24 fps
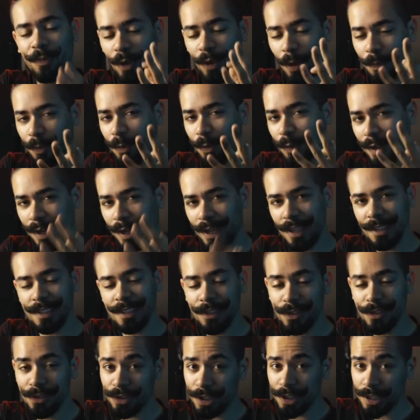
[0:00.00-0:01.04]
Tópico 3,
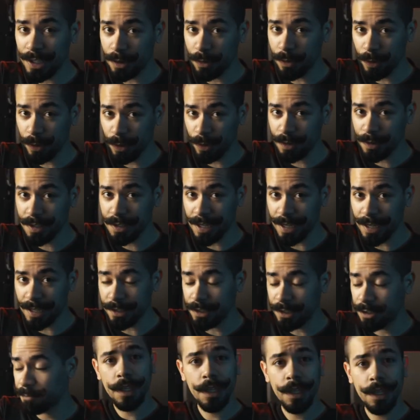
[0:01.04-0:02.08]
instiga a
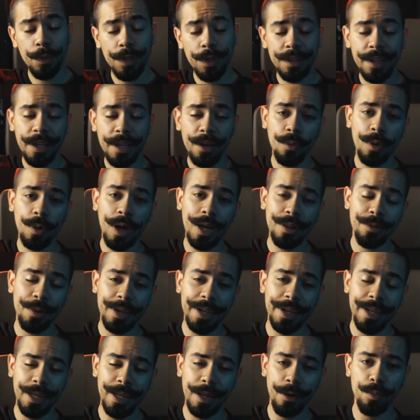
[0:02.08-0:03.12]
curiosidade. E o item 4 é
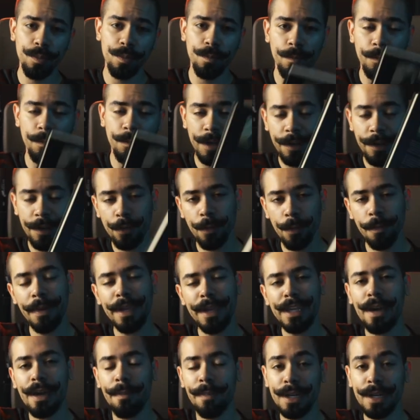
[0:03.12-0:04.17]
que ele é um livro
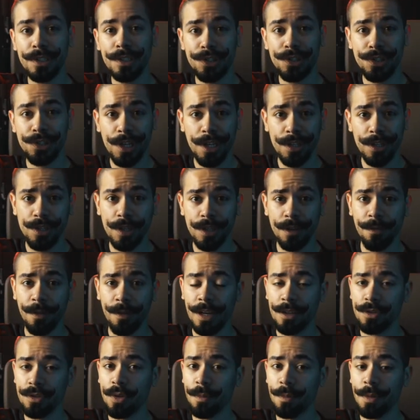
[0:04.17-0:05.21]
bem abrangente, ele
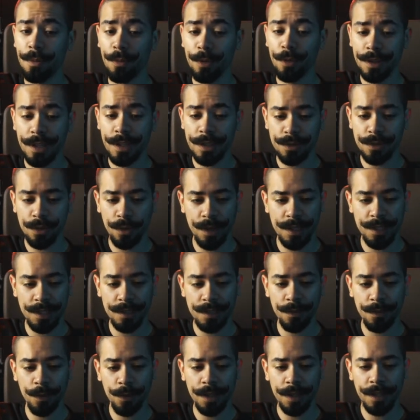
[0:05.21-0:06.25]
fala sobre muitas
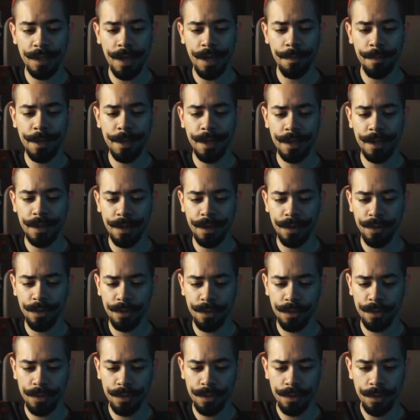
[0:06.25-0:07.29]
coisas. Eu vou até abrir aqui
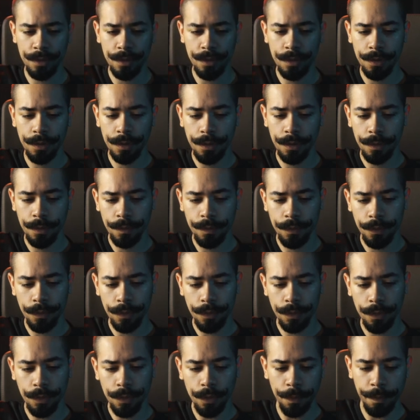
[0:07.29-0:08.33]
o,
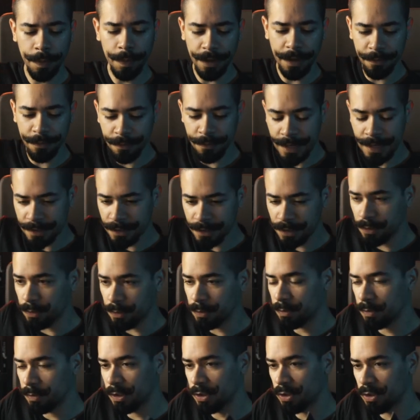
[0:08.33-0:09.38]
o prefácio.
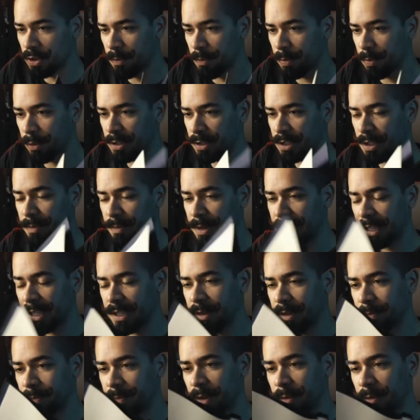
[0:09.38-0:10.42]
Deixa eu aproximar
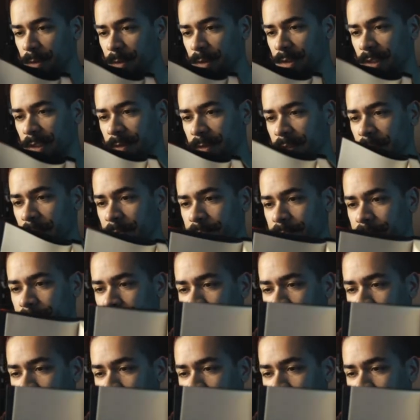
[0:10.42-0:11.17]
aqui para você ver.